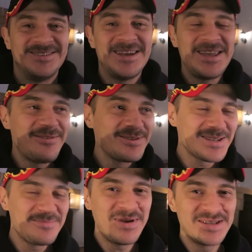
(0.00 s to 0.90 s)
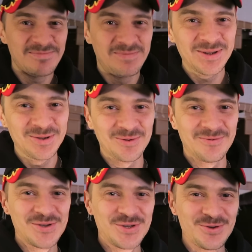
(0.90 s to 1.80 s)
Да я вас опять обманул.
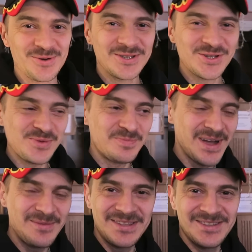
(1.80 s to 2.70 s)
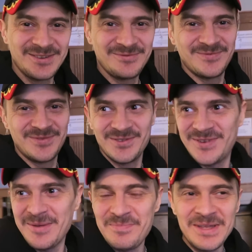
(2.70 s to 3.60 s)
Вы чего? Это же памятник. Вы,
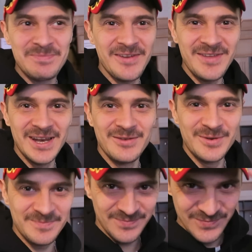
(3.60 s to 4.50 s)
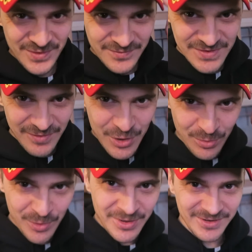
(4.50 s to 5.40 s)
вы опять поверили. Вы, вы в
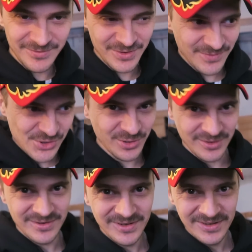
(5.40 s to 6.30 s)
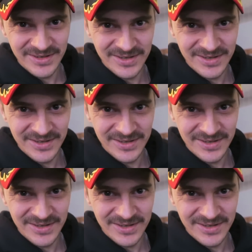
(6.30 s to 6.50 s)
своем уме. Вы, вы что?